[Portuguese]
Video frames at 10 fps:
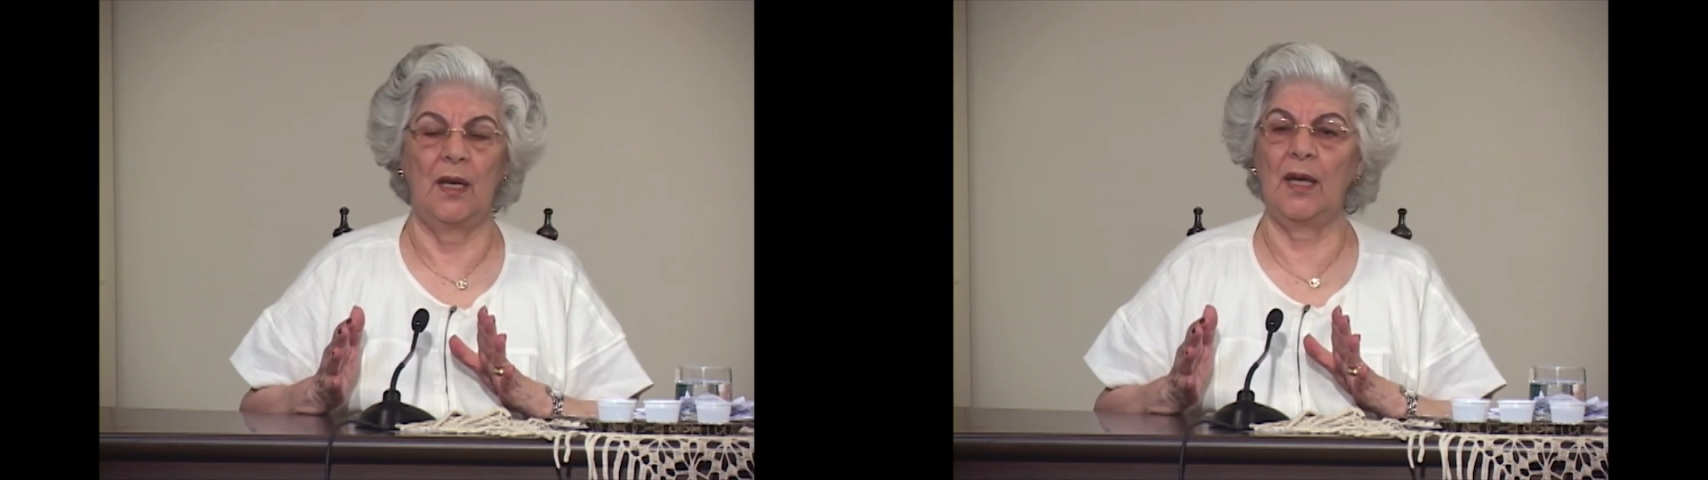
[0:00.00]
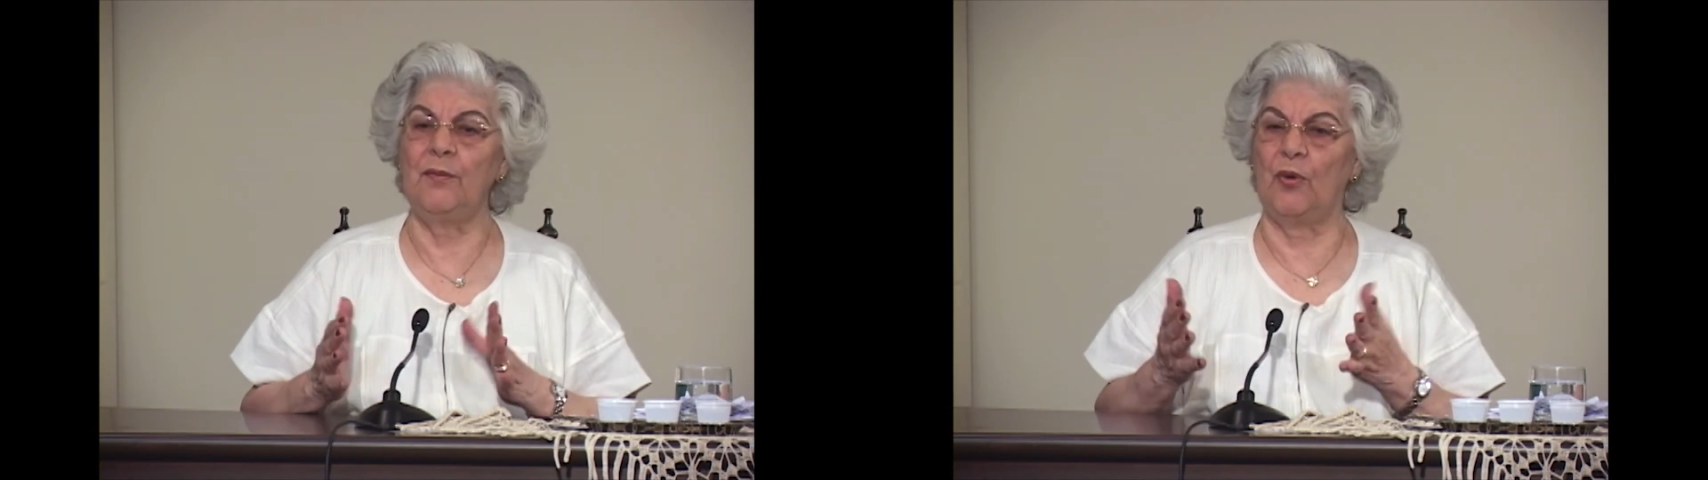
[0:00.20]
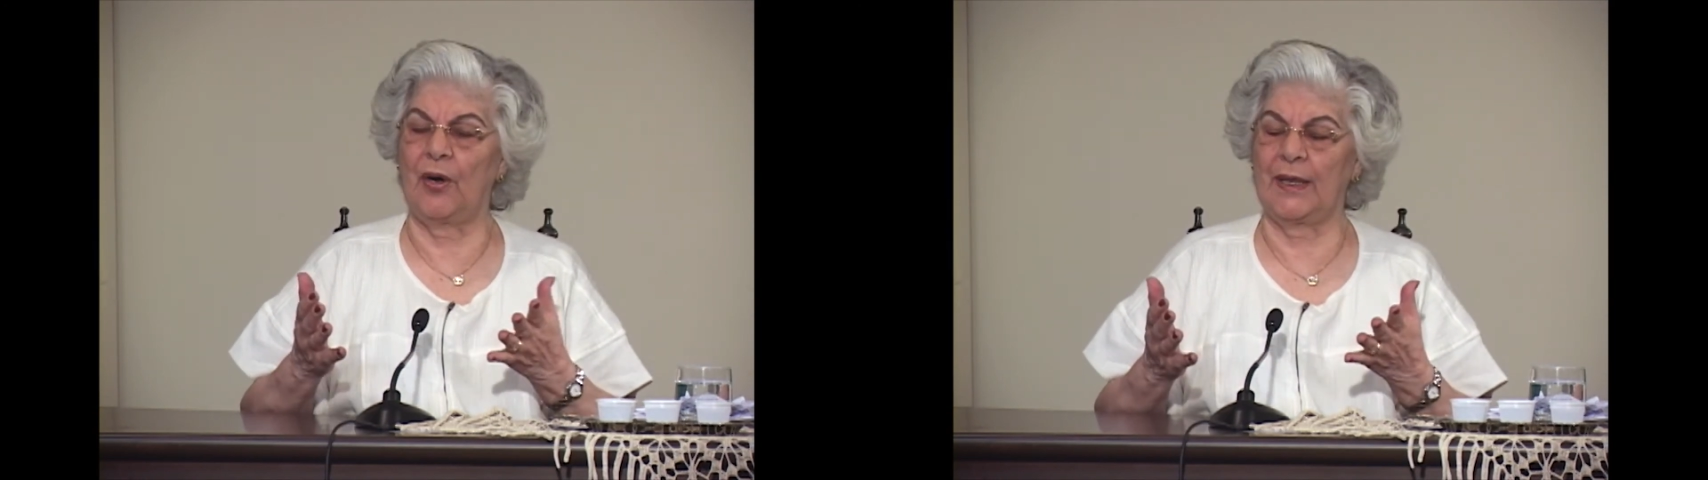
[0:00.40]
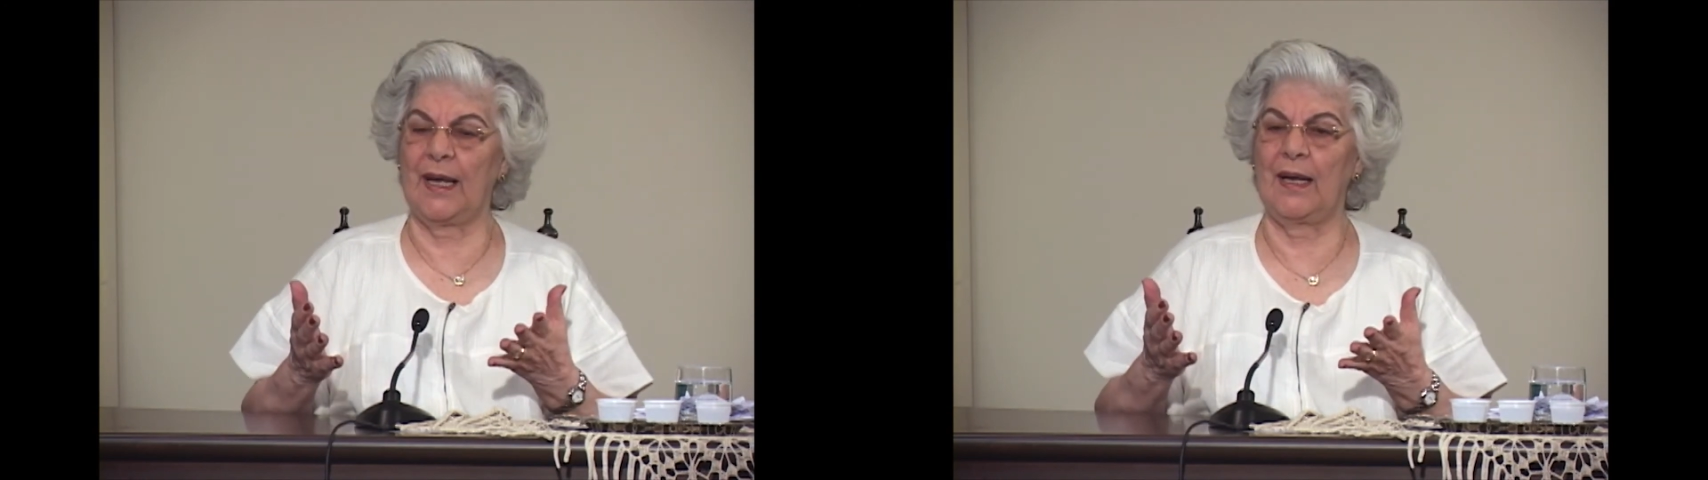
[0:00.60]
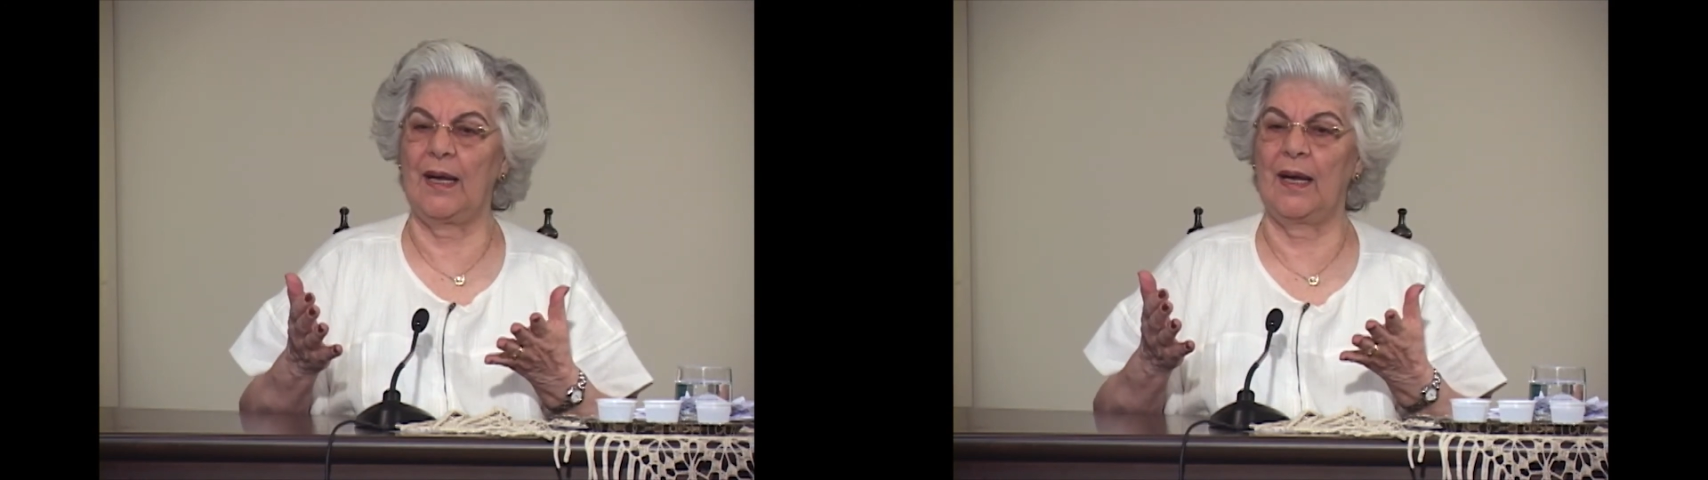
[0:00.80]

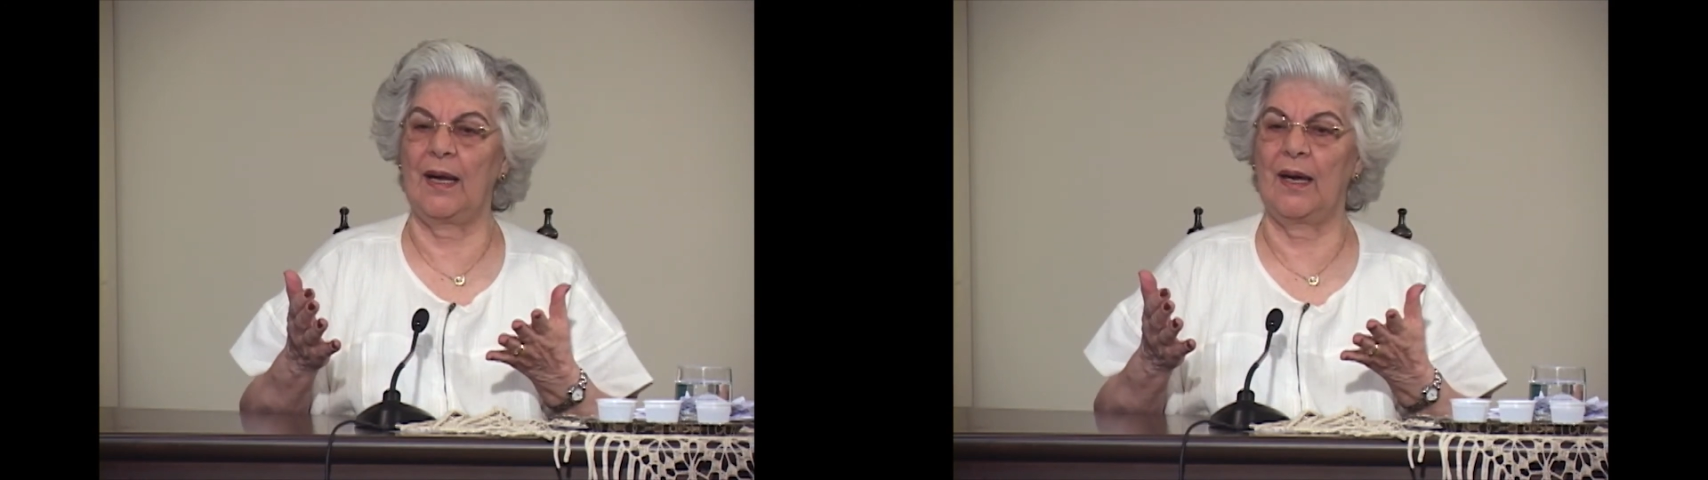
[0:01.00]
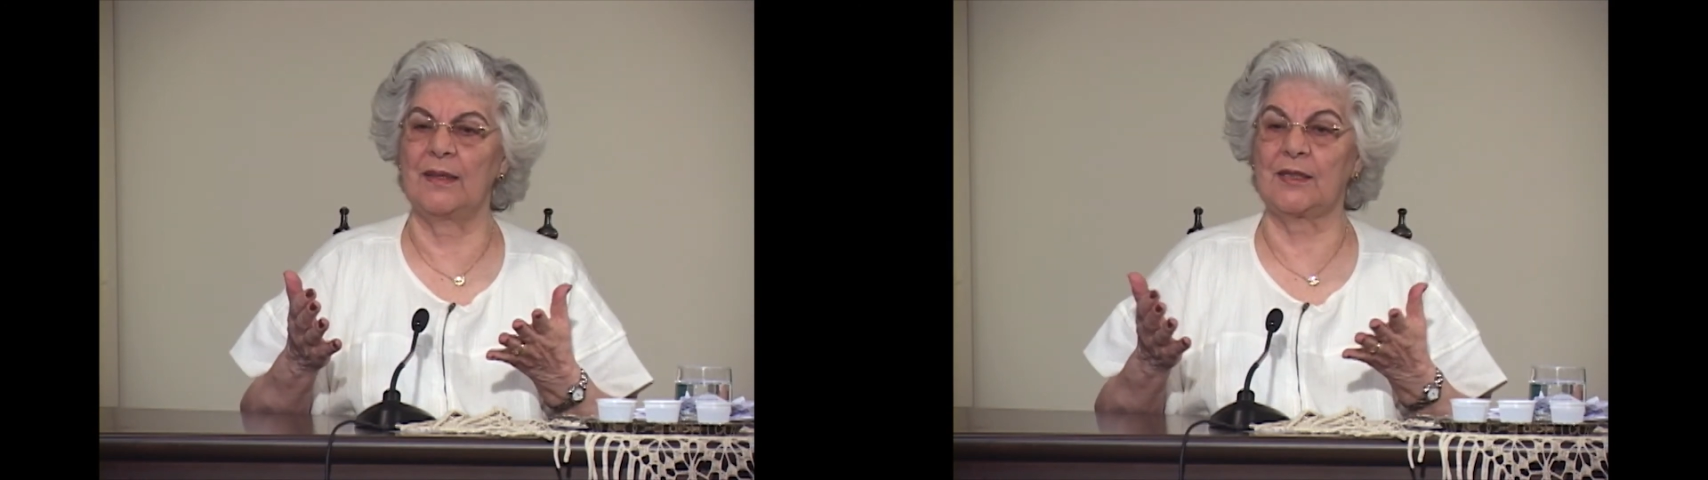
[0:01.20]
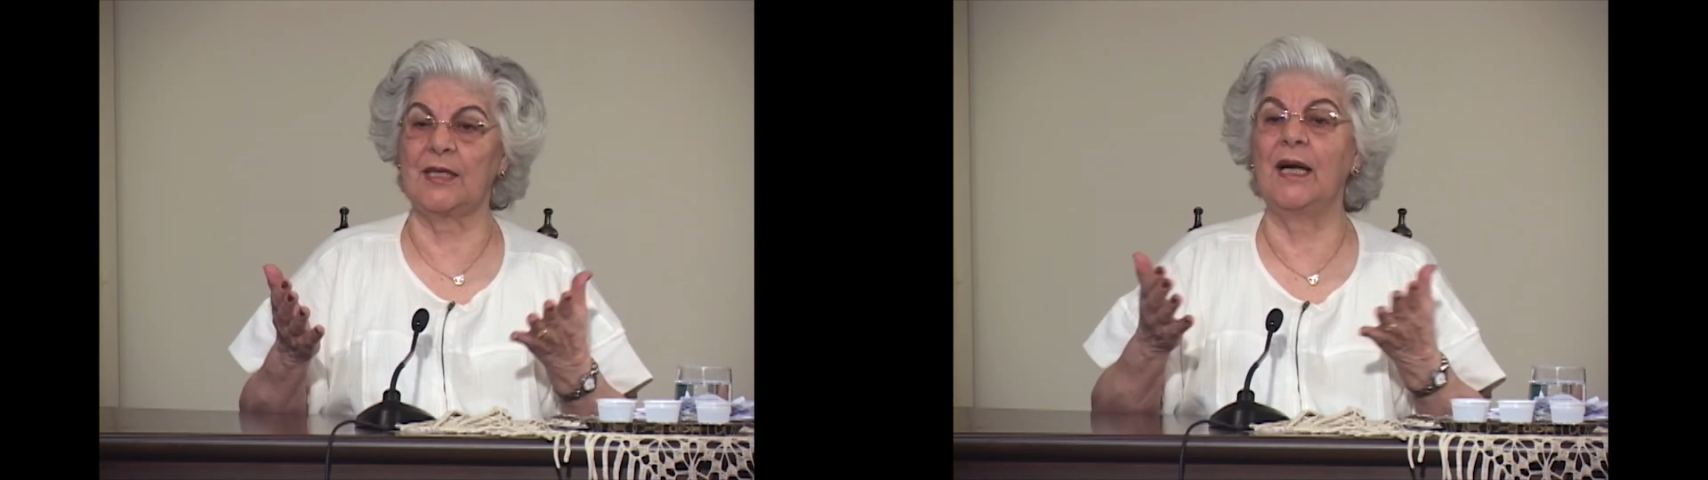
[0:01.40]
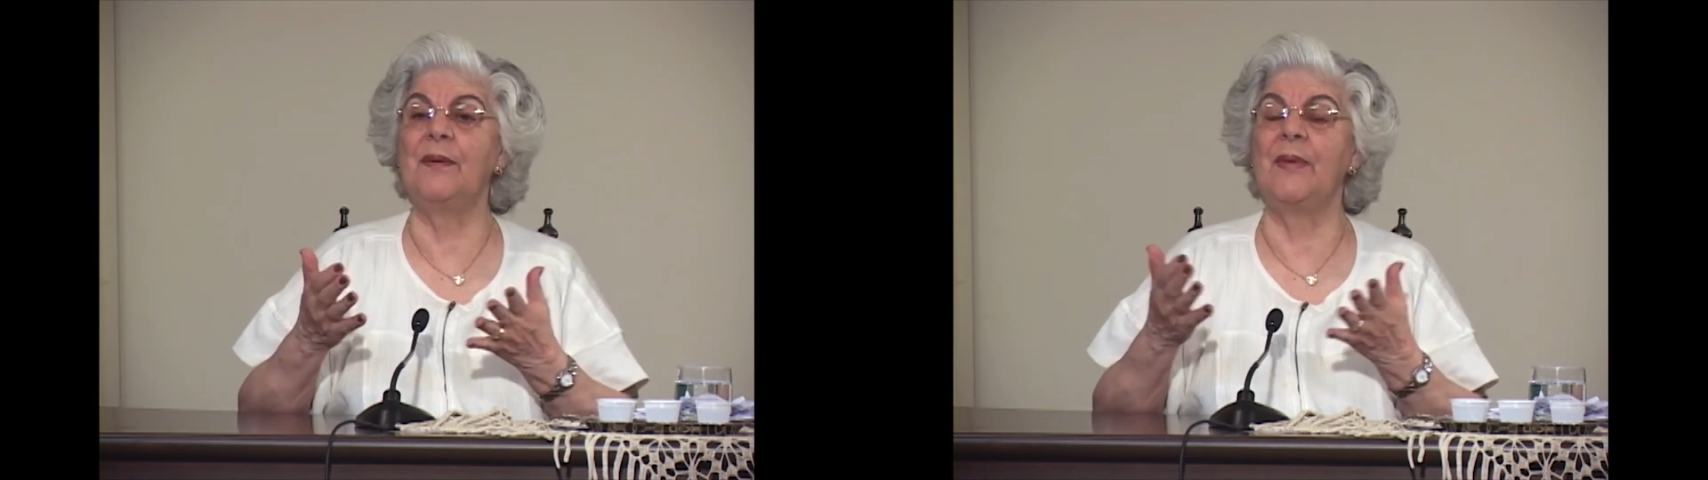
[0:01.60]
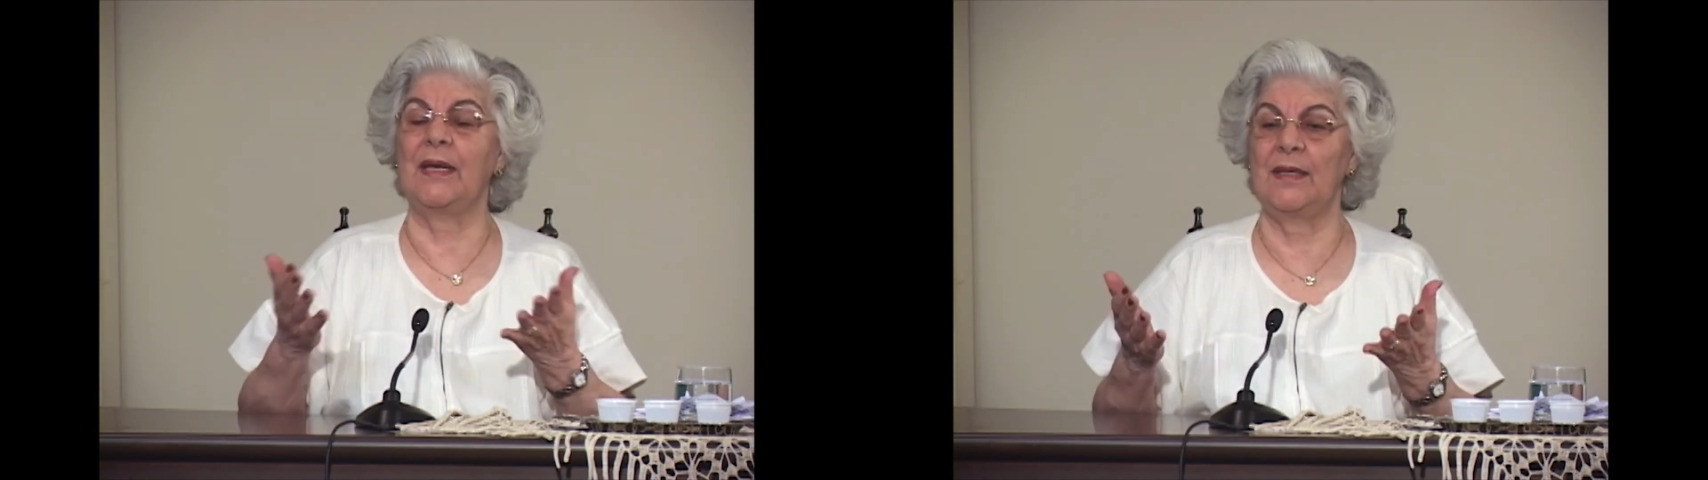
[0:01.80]
embora se
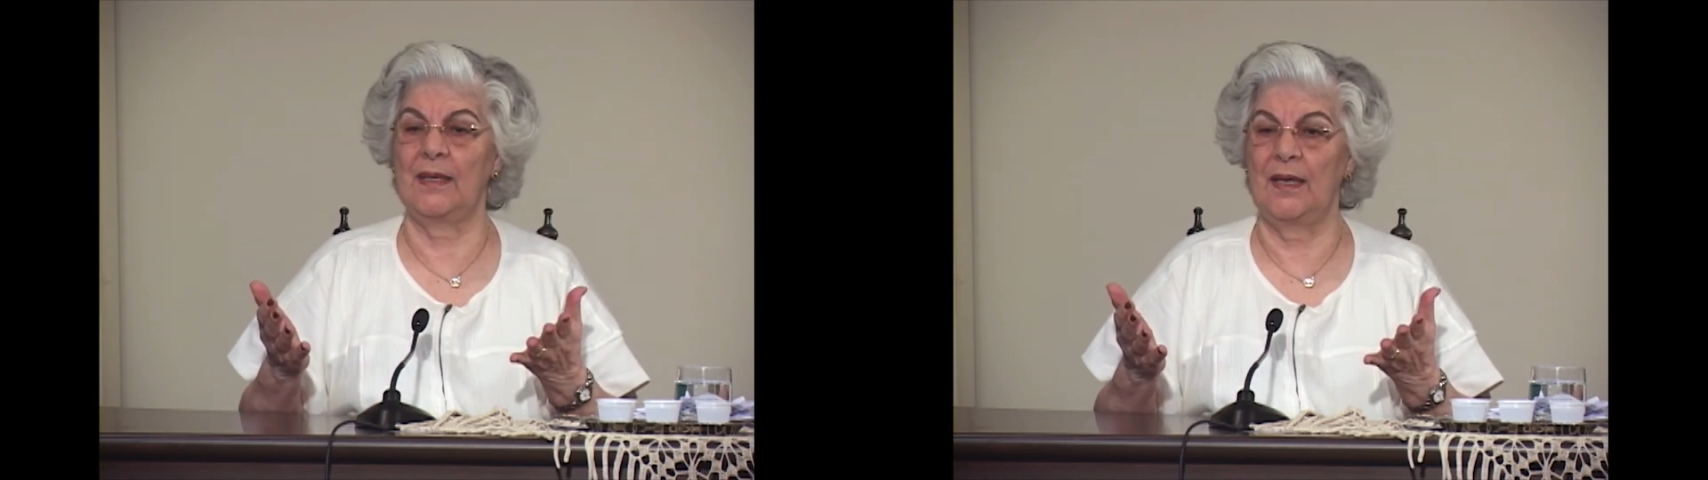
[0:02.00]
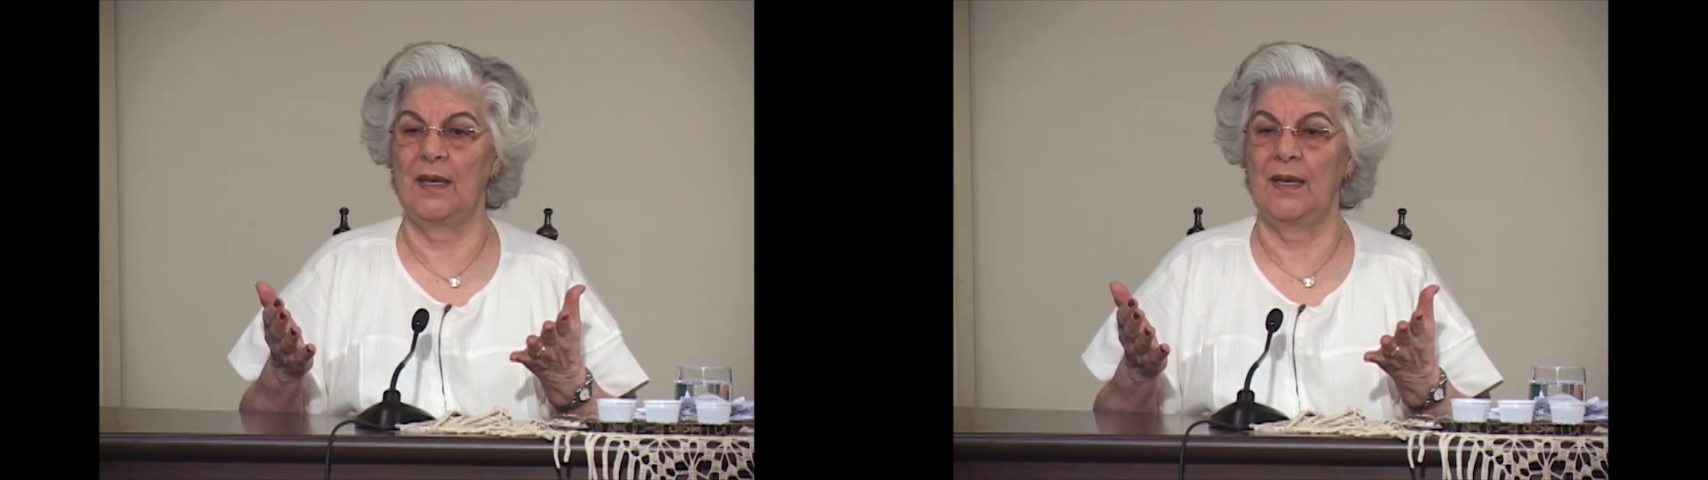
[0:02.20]
amem.